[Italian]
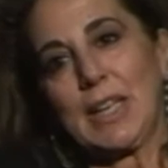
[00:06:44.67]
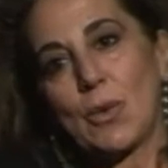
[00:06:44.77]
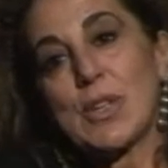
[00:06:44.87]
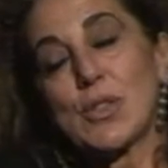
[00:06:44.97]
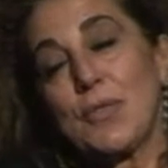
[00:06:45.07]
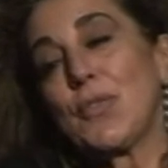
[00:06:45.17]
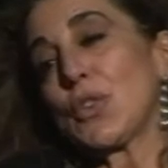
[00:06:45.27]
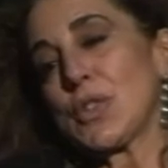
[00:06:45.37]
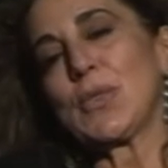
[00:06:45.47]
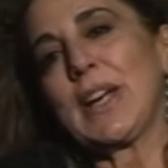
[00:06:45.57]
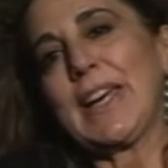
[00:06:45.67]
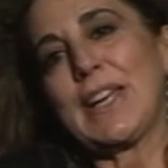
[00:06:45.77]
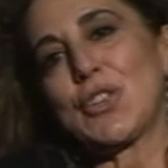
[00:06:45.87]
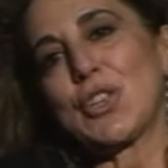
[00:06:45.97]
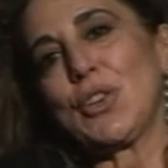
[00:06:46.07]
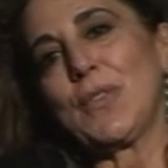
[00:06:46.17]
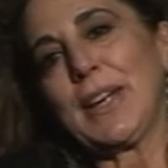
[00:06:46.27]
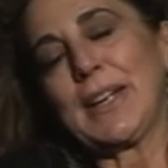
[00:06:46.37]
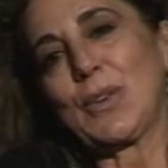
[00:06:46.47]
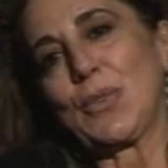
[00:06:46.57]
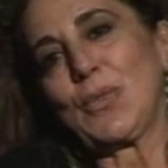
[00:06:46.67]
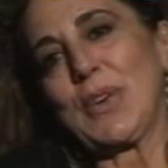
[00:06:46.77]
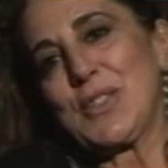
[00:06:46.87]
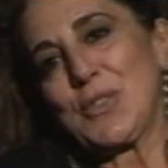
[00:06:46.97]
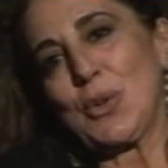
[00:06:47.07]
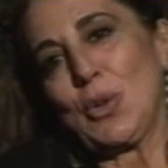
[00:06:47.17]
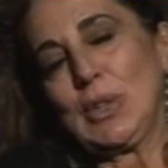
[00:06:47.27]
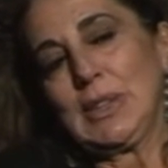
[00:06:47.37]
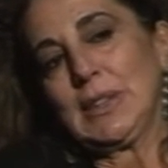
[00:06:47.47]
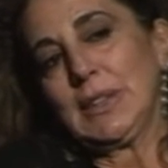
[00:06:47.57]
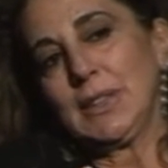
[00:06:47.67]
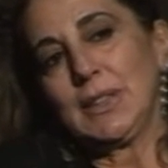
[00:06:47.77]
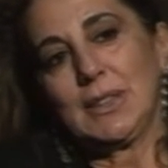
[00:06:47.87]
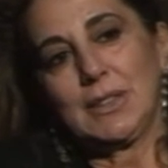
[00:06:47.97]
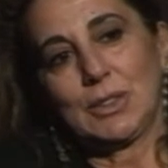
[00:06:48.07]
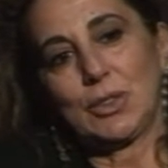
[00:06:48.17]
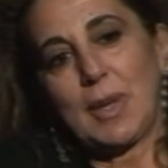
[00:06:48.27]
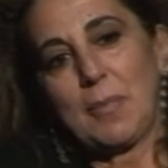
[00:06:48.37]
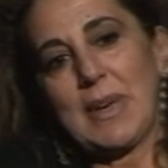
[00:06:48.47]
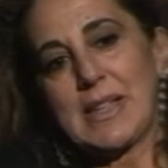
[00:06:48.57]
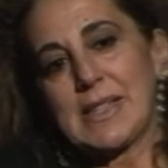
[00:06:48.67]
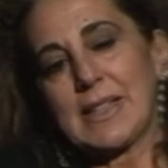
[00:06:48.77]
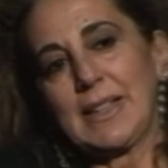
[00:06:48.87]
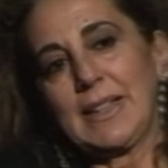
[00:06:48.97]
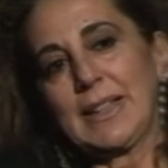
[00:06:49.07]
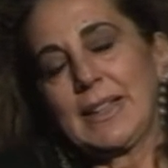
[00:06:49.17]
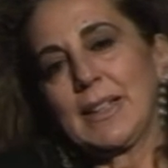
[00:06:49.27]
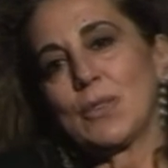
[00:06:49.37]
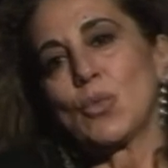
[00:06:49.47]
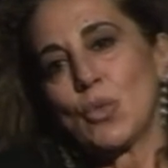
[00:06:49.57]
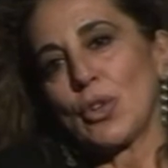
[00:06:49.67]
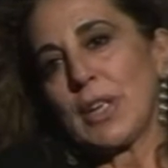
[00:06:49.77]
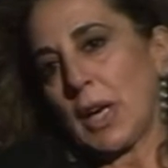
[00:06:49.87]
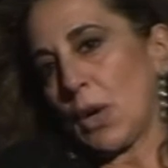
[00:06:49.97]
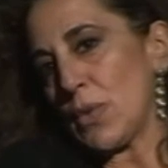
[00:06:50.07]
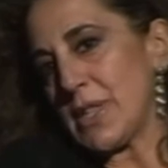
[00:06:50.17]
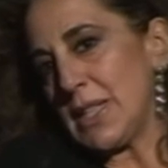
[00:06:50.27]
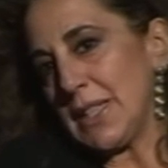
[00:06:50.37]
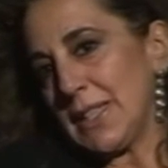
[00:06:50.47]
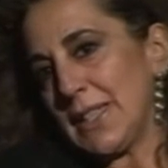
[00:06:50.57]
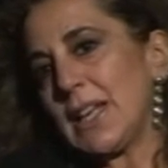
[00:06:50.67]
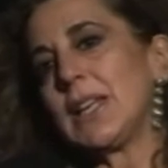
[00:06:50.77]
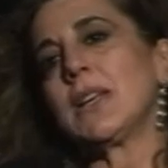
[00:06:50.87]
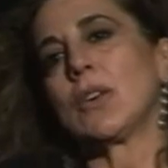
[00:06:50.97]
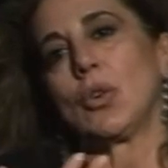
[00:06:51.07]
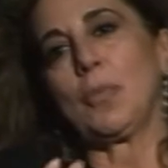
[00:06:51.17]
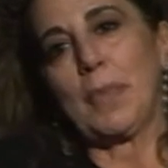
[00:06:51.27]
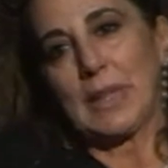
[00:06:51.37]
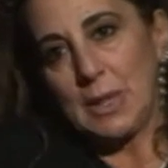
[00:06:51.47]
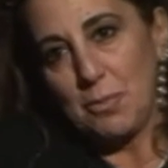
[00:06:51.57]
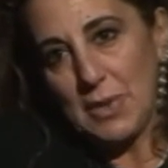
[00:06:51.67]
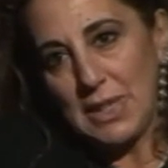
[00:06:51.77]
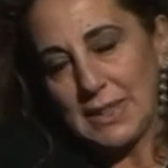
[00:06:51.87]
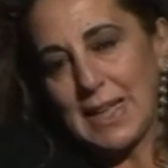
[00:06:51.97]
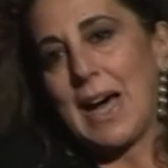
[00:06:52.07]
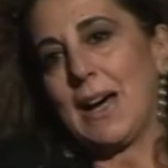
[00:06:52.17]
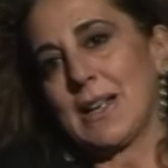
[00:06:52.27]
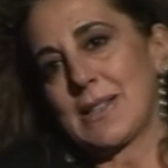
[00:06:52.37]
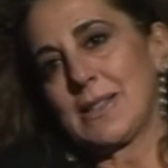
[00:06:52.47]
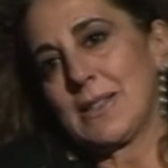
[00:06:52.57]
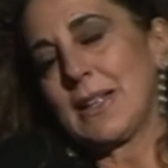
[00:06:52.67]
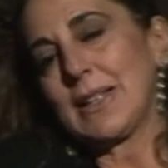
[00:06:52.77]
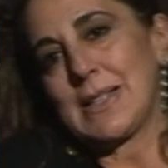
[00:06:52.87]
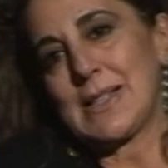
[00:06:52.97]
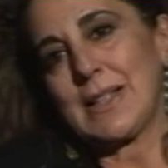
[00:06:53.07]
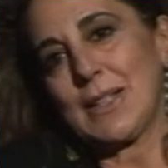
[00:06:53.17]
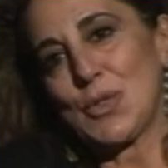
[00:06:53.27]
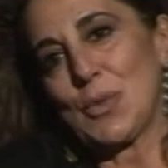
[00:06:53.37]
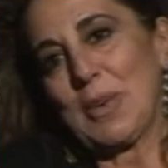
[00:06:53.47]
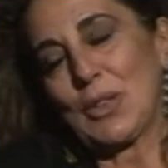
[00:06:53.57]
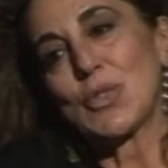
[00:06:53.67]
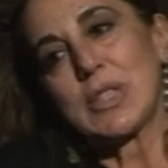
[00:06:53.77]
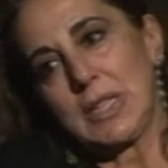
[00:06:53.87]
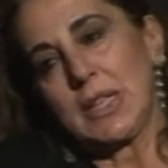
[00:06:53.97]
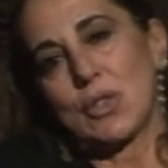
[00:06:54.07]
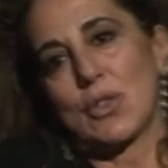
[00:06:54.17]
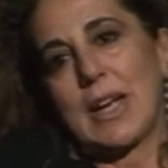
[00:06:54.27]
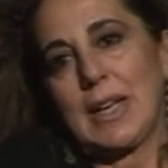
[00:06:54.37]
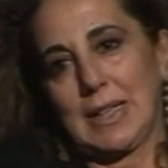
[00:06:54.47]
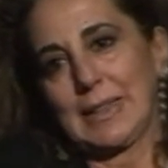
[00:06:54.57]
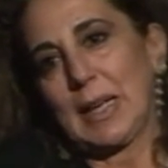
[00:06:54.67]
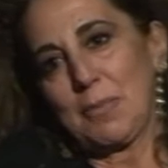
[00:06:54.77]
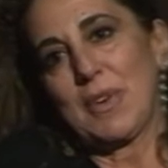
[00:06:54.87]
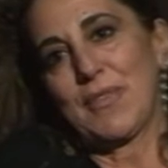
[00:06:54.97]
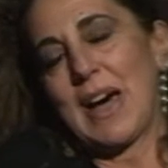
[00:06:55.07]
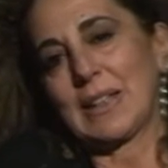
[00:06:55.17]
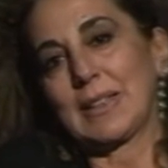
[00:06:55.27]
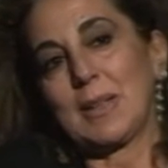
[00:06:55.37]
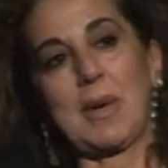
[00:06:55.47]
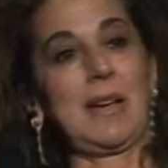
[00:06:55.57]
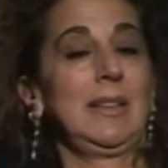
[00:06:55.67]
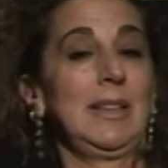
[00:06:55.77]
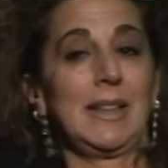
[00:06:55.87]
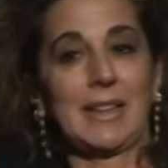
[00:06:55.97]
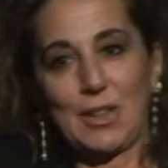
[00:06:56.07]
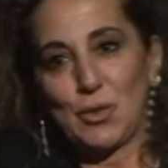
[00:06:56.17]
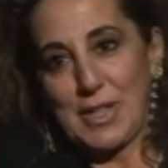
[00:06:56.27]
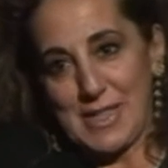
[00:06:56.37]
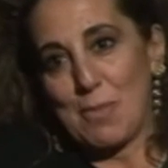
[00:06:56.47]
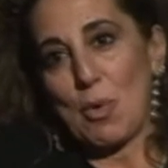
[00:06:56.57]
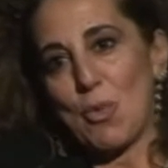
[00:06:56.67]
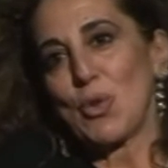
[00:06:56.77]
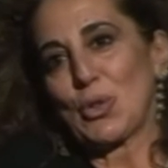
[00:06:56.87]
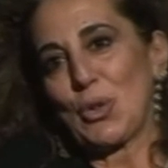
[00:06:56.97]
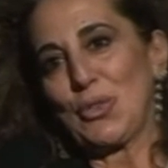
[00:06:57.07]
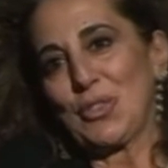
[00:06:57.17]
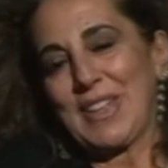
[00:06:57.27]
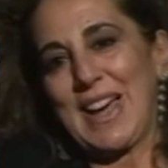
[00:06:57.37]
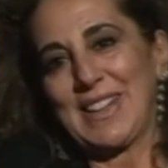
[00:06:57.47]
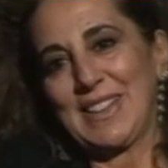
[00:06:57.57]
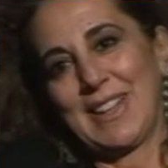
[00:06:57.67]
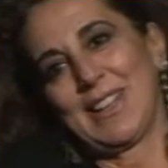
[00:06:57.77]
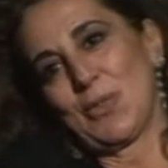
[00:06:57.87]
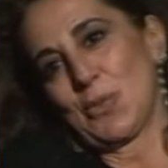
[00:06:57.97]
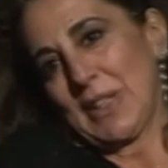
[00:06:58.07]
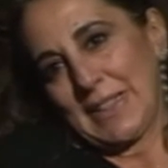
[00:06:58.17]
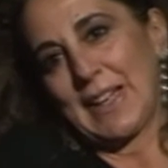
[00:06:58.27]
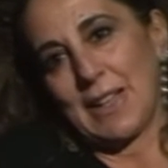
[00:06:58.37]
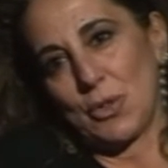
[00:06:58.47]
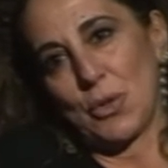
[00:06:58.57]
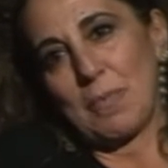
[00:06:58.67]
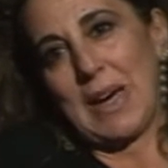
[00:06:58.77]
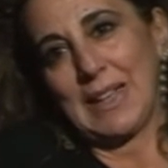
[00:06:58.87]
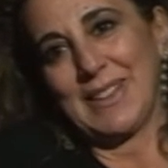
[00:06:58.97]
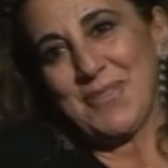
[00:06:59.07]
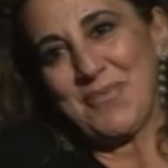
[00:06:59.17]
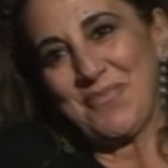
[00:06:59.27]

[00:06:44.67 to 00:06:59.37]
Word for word: in questo. E forse una legge dove questo uh, dovrebbe essere uno dei requisiti dell'incompatibilità ad essere insomma, consigliere regionale andrebbe fatta ma credo che siamo molto lontani da una terra normale.